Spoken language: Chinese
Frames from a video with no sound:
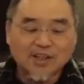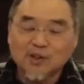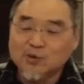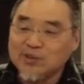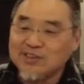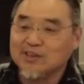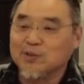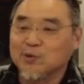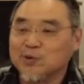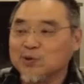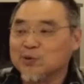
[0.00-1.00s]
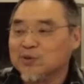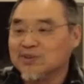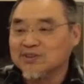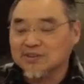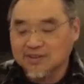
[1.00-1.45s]
所以使徒就是
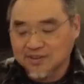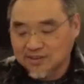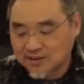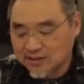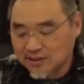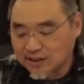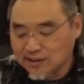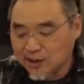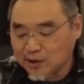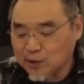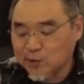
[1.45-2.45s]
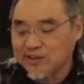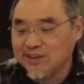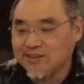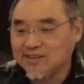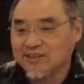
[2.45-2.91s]
说，神叫你做一
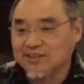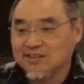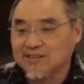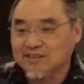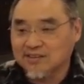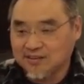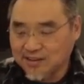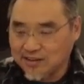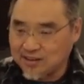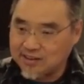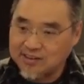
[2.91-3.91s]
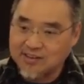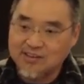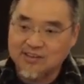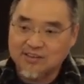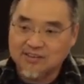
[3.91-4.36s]
件事情，你可
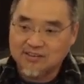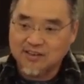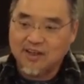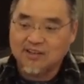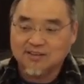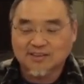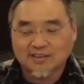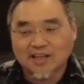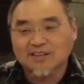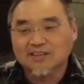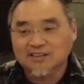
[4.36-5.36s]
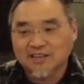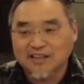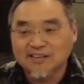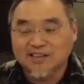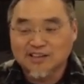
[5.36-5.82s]
能啊，看
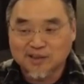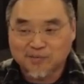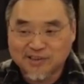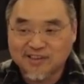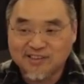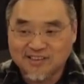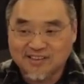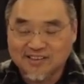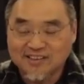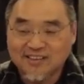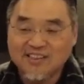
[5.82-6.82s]
看人怎么称你啊。